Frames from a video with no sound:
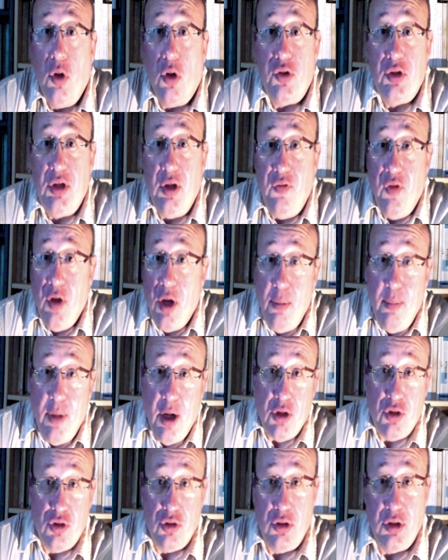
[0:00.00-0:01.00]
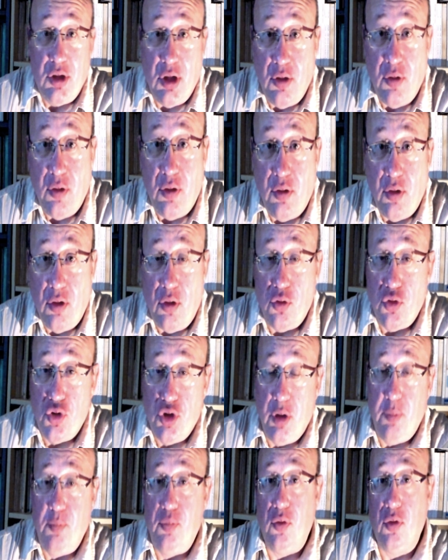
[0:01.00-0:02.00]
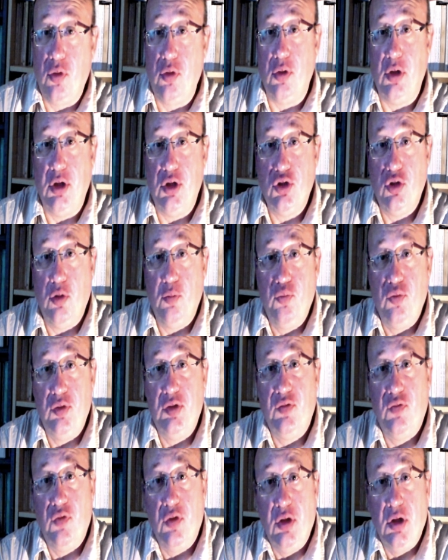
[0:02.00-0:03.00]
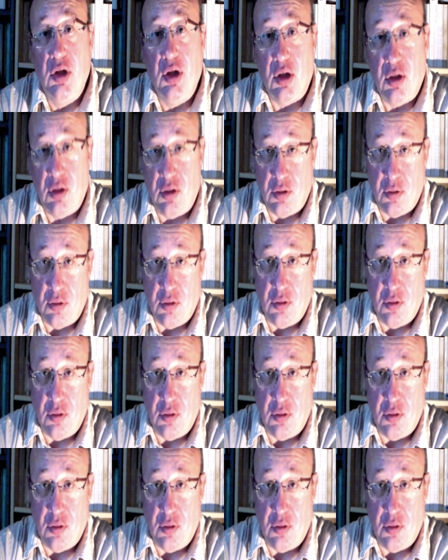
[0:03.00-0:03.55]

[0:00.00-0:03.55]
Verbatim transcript: Lorsqu'il y avait un match, il s'arrangeait pour que les gens puissent venir